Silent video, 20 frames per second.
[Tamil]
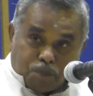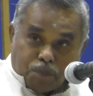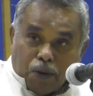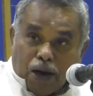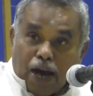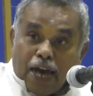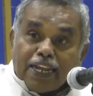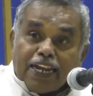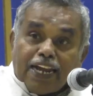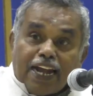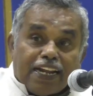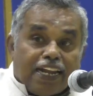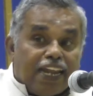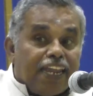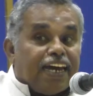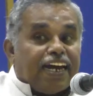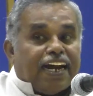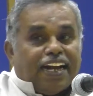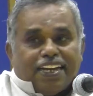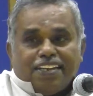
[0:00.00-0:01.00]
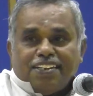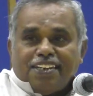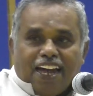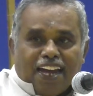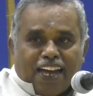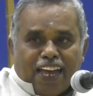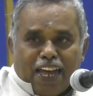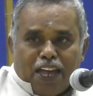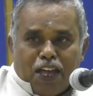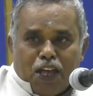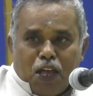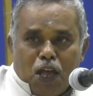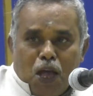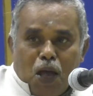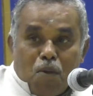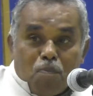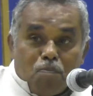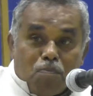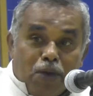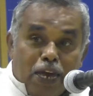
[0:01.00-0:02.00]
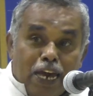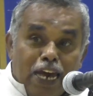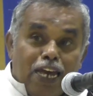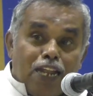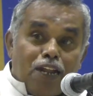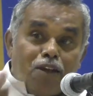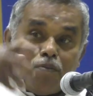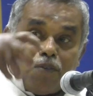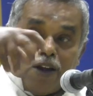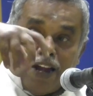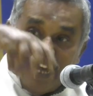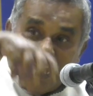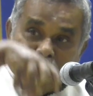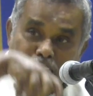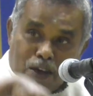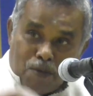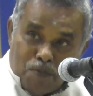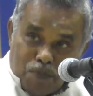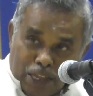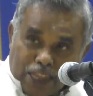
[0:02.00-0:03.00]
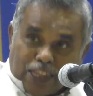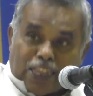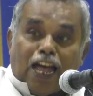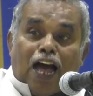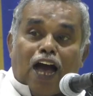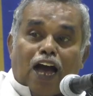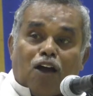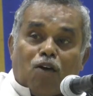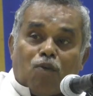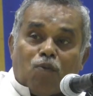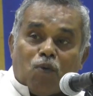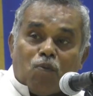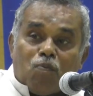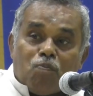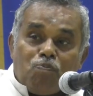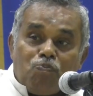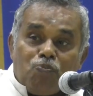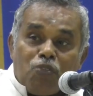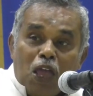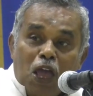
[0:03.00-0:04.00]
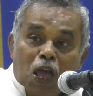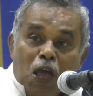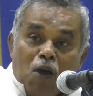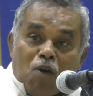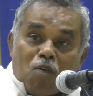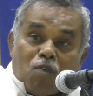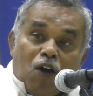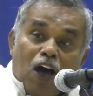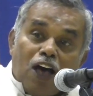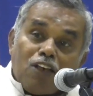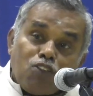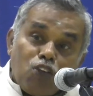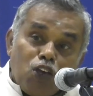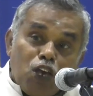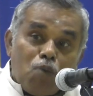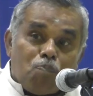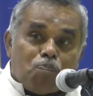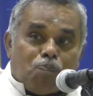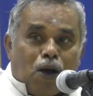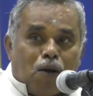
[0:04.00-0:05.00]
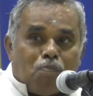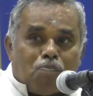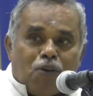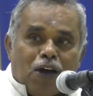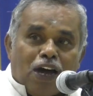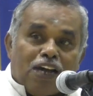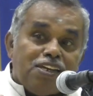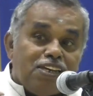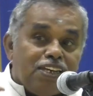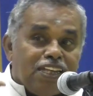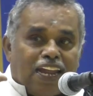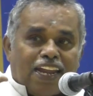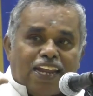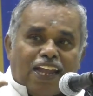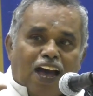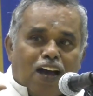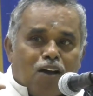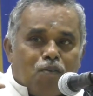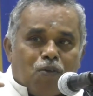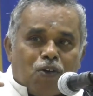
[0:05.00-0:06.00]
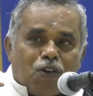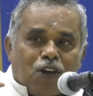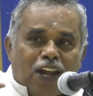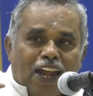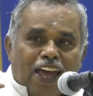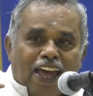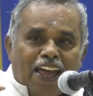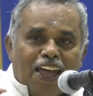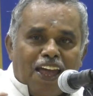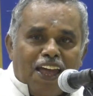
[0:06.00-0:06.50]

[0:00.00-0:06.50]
பார்க்கடலை கடைஞ்சாங்க மேருமலையை மத்தாகவும் வாசுகி பாம்பு அஞ்சுதல நாகம் இருக்குல்ல